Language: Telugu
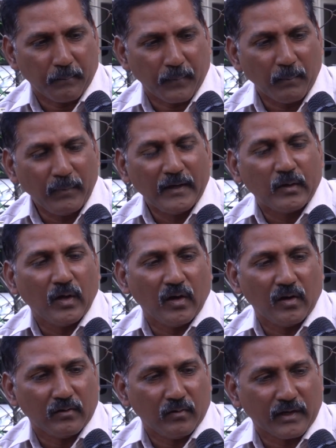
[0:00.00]
పబ్లిక్లో
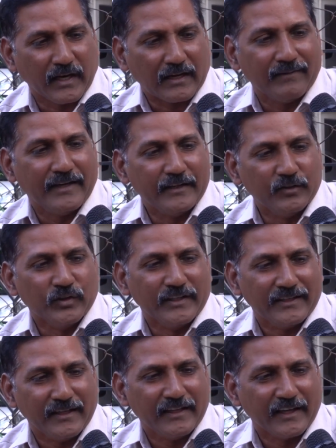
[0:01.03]
ఒక రకమైన ఇది ఉంది
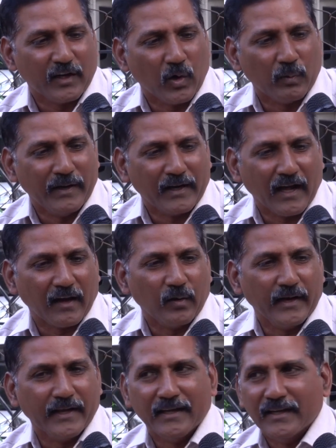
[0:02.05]
ఏదో గవర్నమెంట్
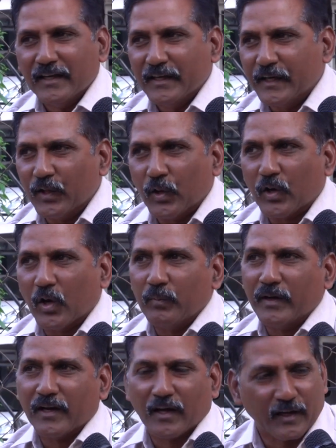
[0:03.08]
రాంగ్లోనే ఏదో
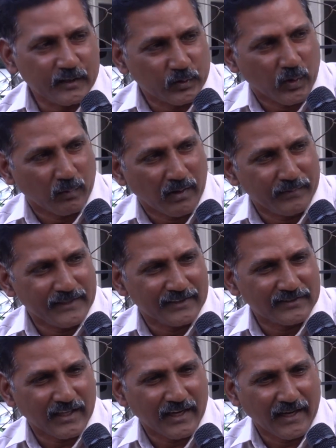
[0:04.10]
గవర్నమెంట్ రాంగ్ రైతు రుణమాఫీ
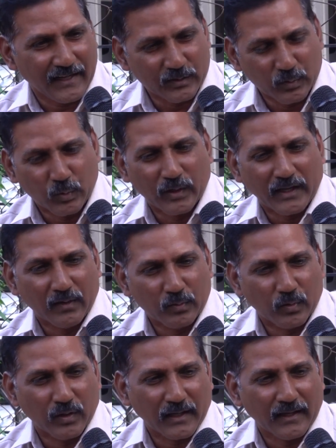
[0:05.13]
చేస్తారా లేకపోతే ఇంకోట
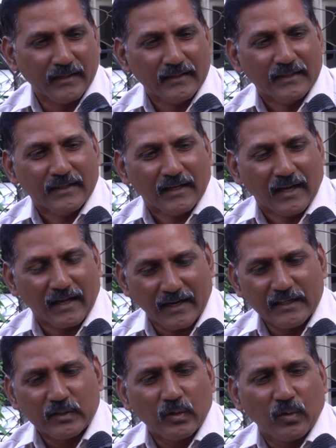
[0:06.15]
ఇంకోట
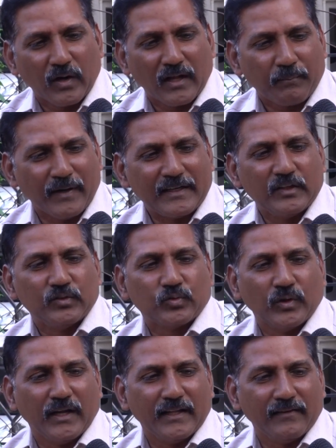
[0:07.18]
రైతును కూడా
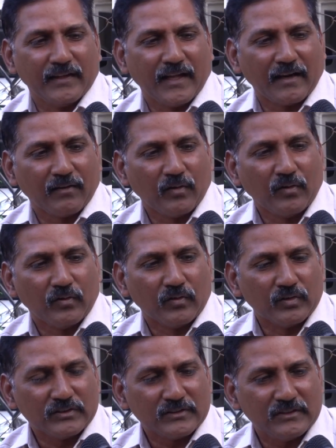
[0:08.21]
పట్టించుకునే విధానము
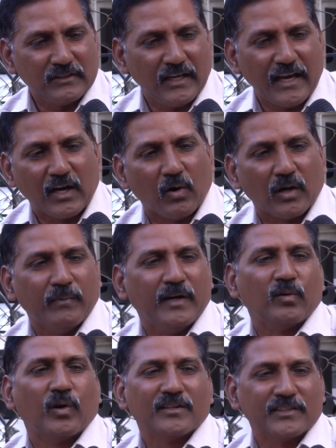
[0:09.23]
ఏ
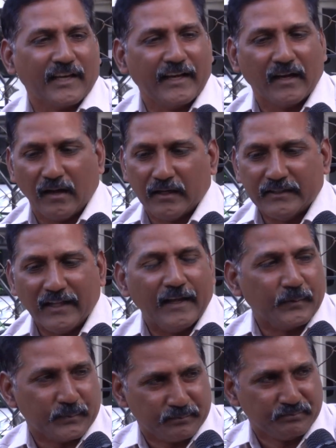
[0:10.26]
గవర్నమెంట్ కూడా సరైన ఇది
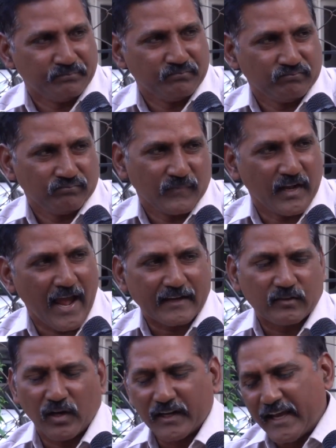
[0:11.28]
లేదు
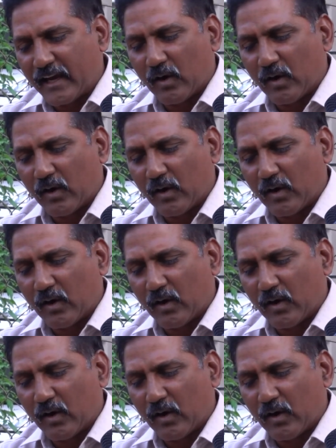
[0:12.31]
యాక్చువల్గా ఏ